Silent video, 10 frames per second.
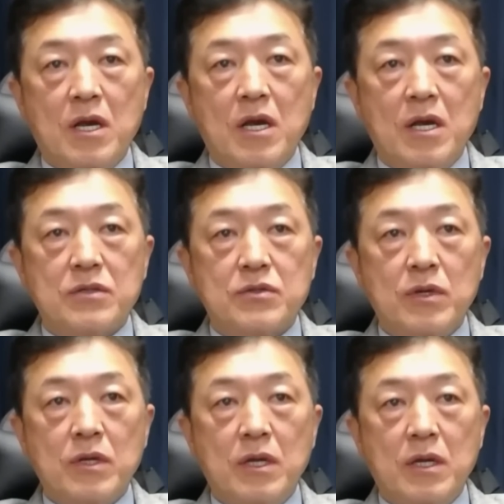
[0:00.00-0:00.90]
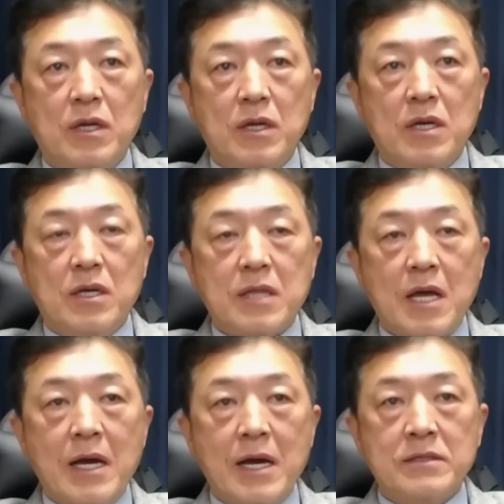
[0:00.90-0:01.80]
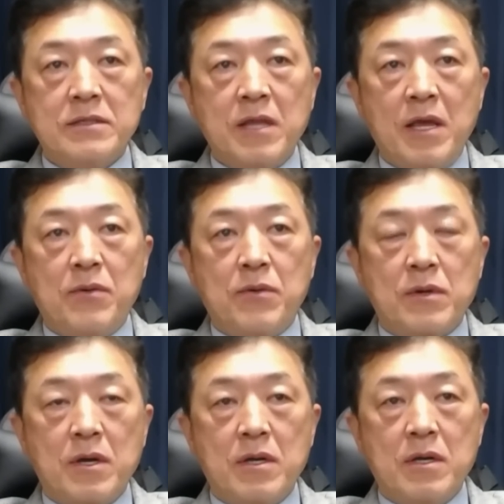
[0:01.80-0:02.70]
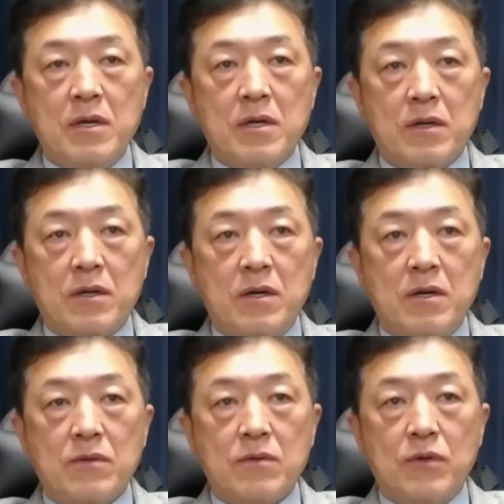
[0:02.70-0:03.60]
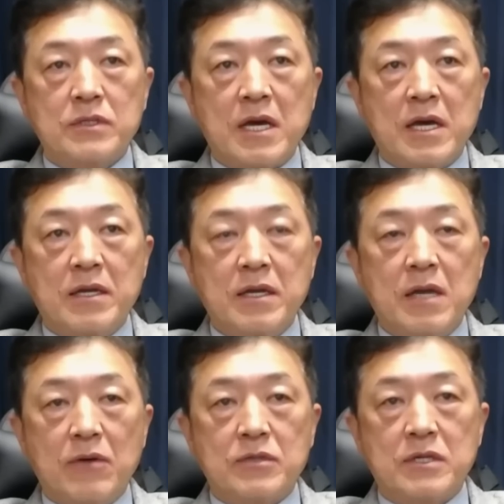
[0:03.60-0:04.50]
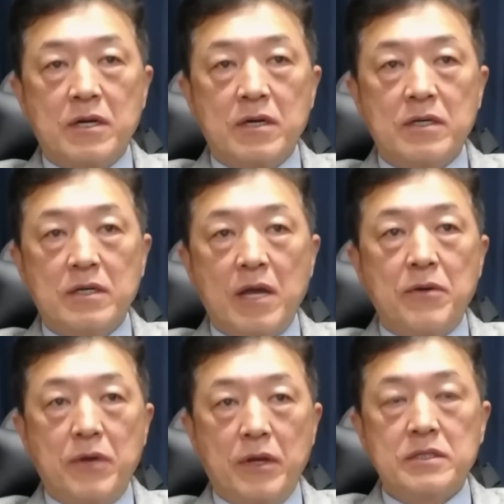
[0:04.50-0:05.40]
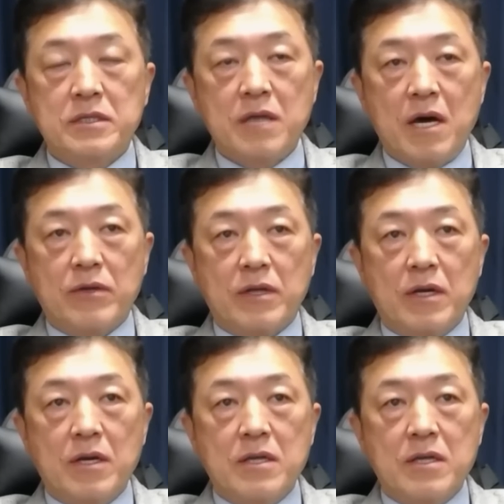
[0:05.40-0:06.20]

呃，所以大概的内容呢，可能国家领导层也会知道的，